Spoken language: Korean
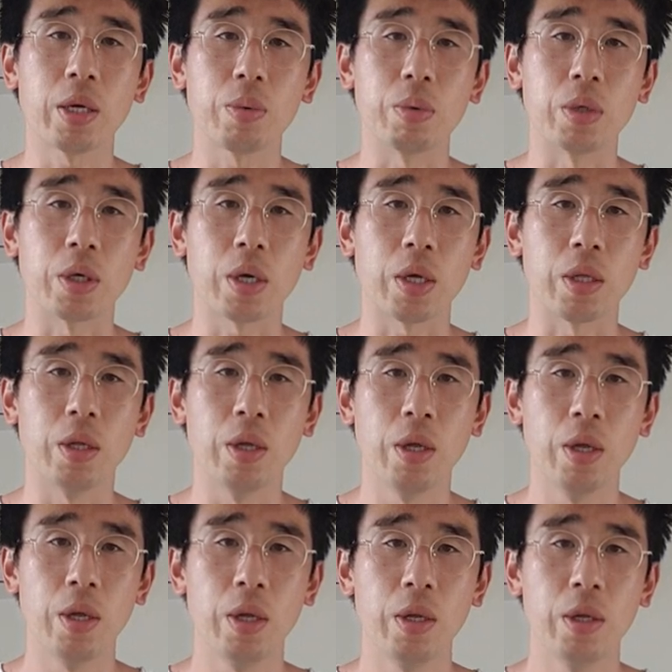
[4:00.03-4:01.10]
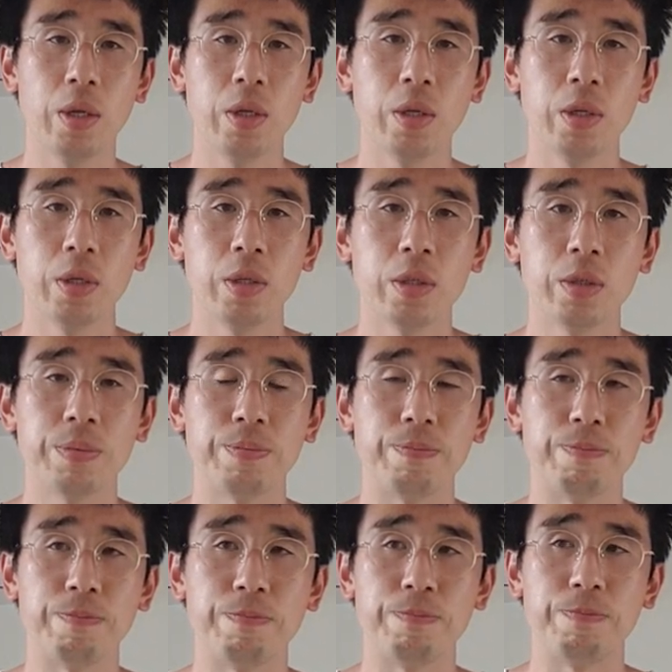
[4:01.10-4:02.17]
하다 보니까
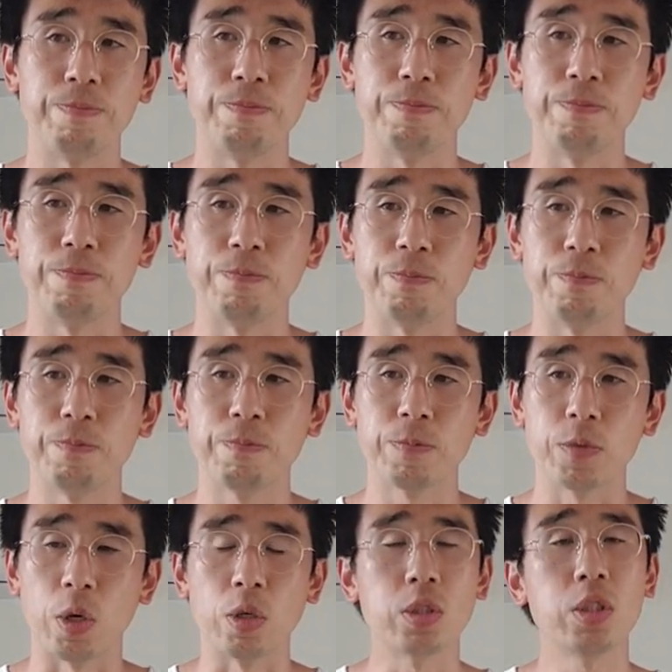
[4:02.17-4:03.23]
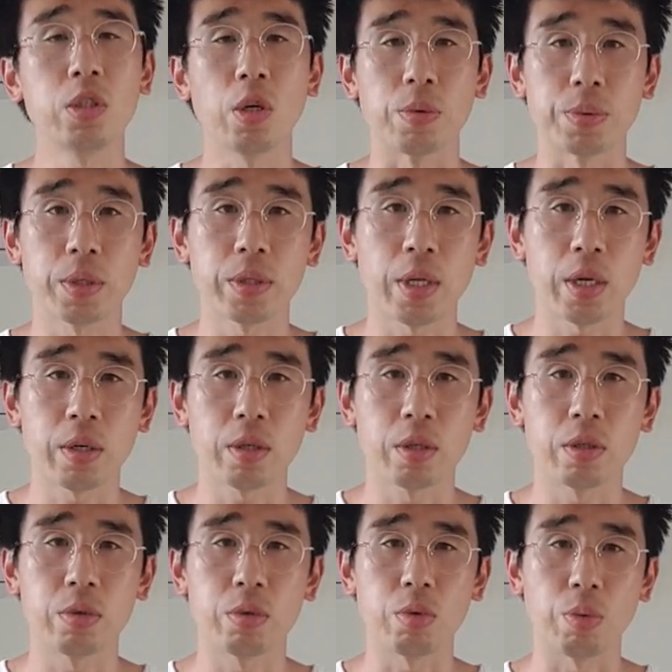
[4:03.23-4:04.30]
음, 정신이 없었다는
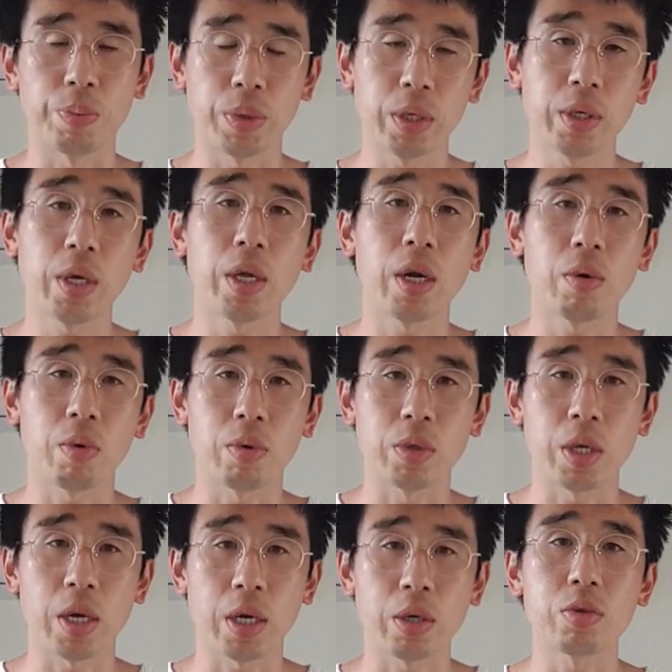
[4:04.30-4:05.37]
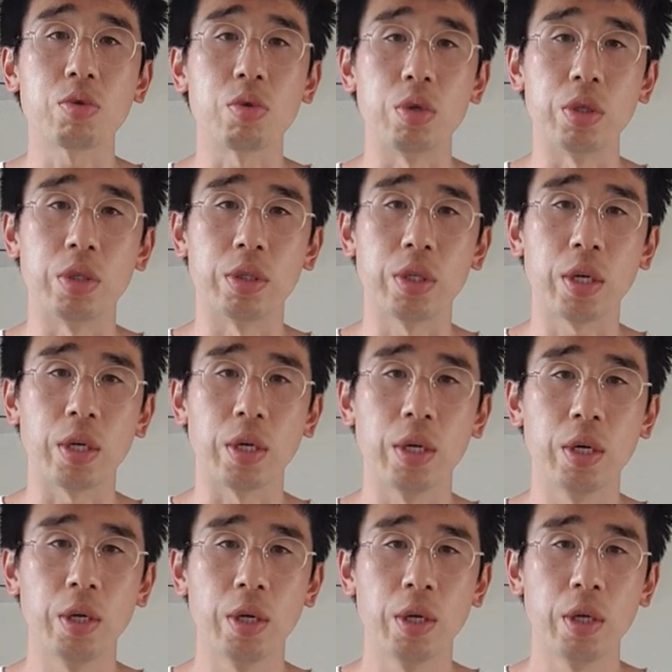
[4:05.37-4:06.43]
것은 또 핑계라고 생각할 수도 있는데
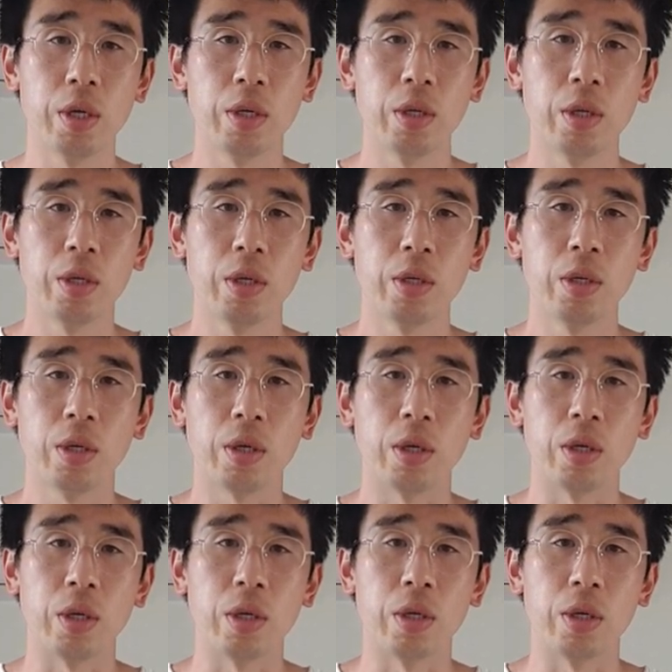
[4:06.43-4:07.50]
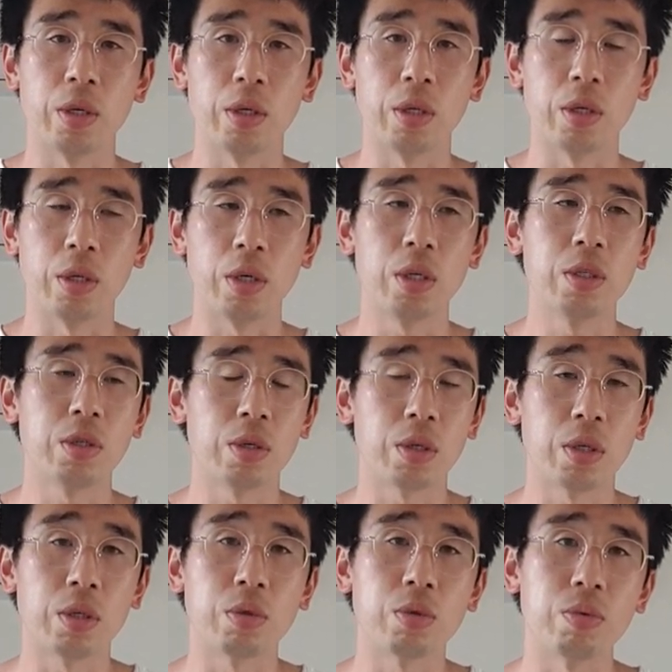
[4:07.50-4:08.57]
예,
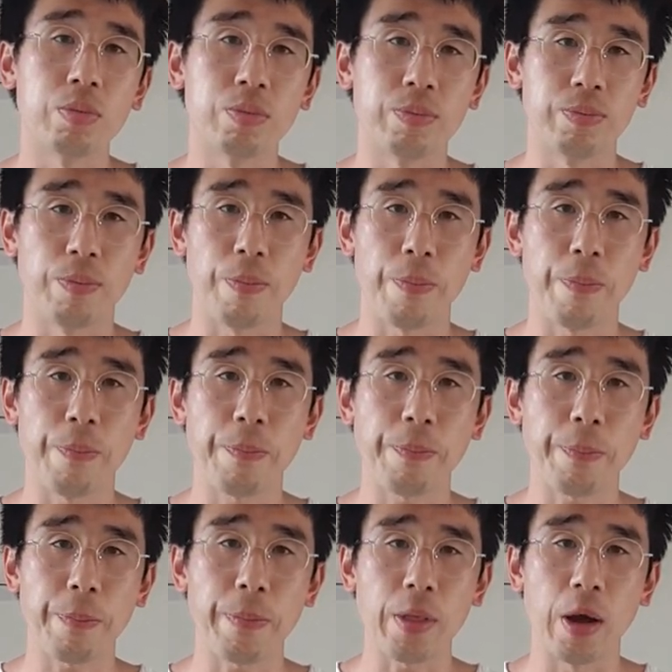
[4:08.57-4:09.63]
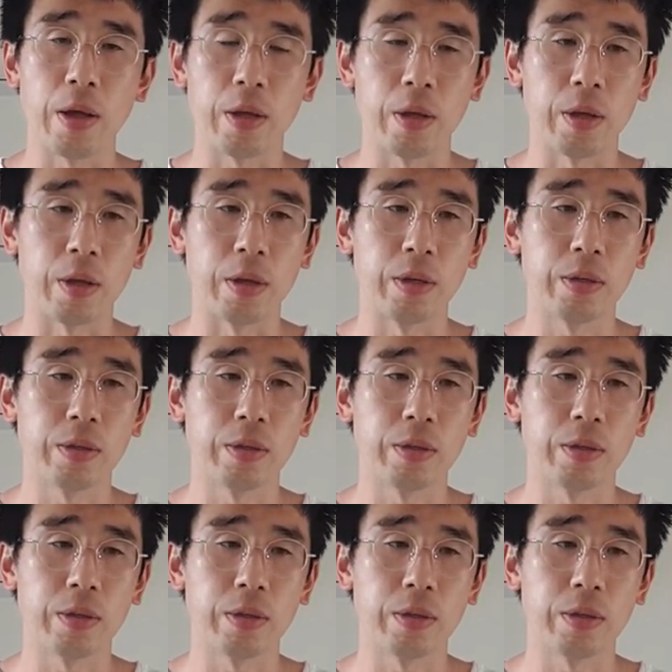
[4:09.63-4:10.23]
이리저리 좀 예,